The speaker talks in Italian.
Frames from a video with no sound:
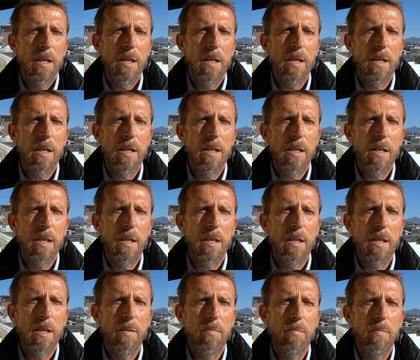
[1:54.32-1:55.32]

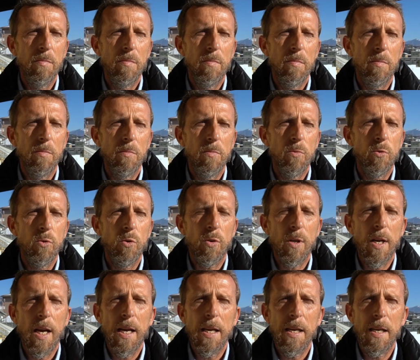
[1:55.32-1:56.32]
Eh,
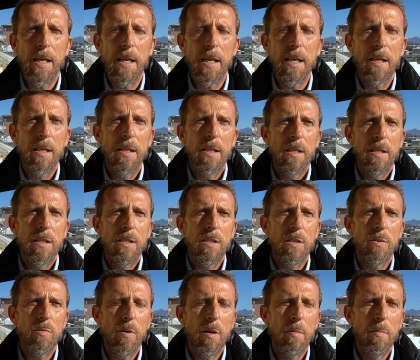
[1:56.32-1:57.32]
giocare
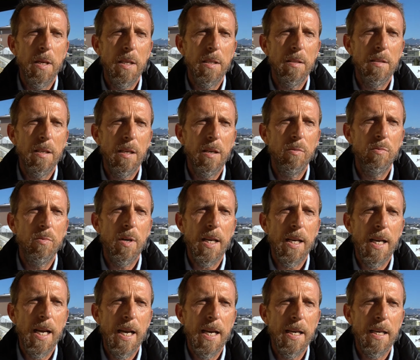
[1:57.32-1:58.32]
sicuramente una
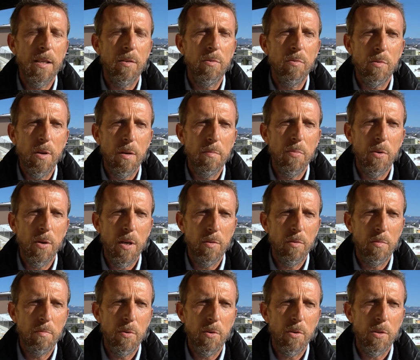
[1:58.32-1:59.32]
gara in un campionato
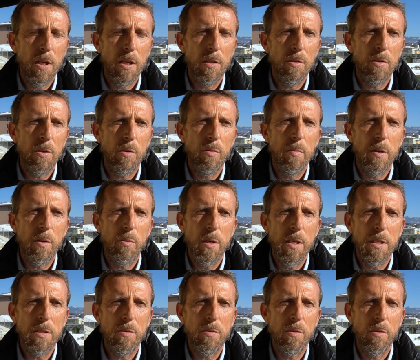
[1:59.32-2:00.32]
importante come
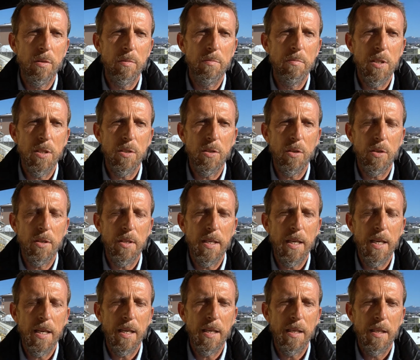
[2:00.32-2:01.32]
questo
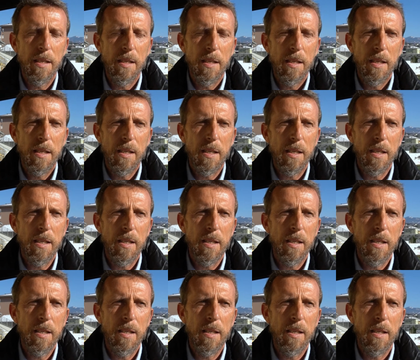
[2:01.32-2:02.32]
bisogna
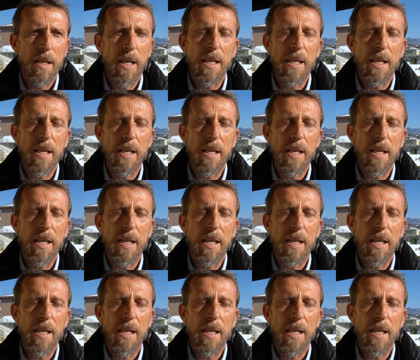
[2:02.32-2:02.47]
eh,